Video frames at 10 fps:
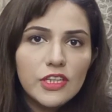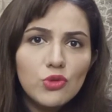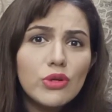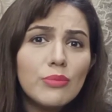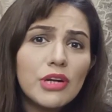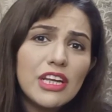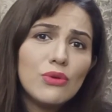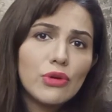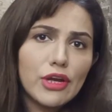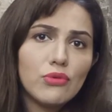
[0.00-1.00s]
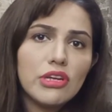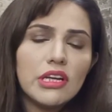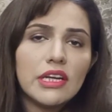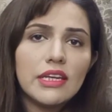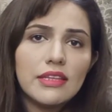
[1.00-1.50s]
क्योंकि बड़े लोग हैं
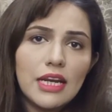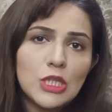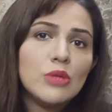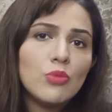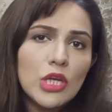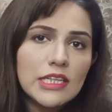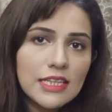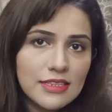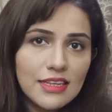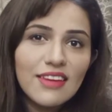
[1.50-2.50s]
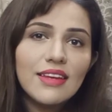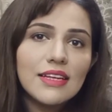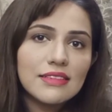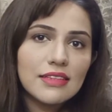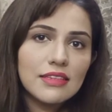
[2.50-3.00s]
उनके घर की तलाशी पुलिस ऐसे नहीं
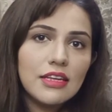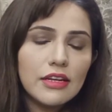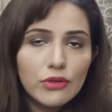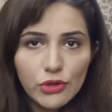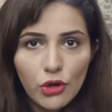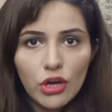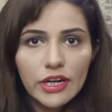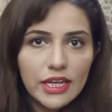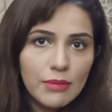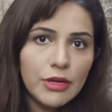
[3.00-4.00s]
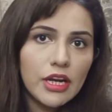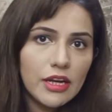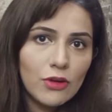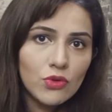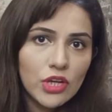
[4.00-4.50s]
ले सकती अगर कोई और गरीब
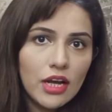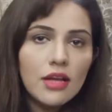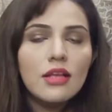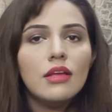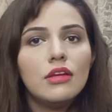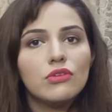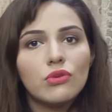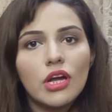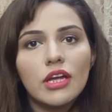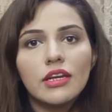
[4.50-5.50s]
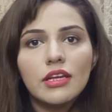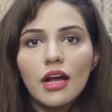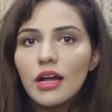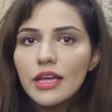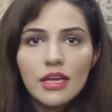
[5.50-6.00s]
घराना होता तो घर
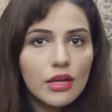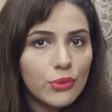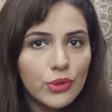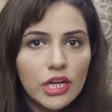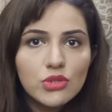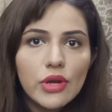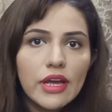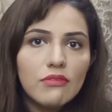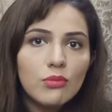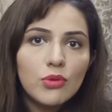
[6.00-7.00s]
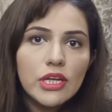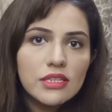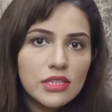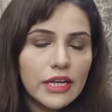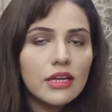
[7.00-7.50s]
का एक एक कोना जो है वो
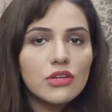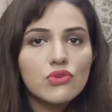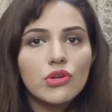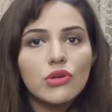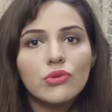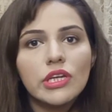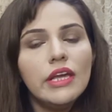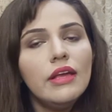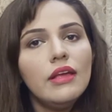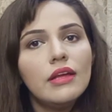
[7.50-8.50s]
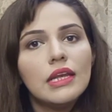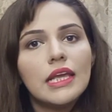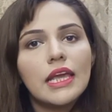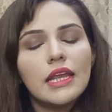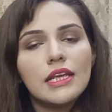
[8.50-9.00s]
पुलिस चेक कर चुकी होती
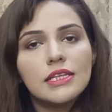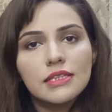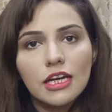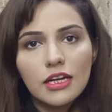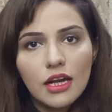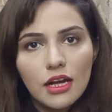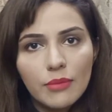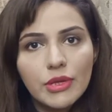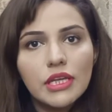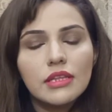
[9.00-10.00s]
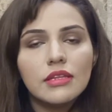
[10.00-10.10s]
लेकिन इस घर का अभी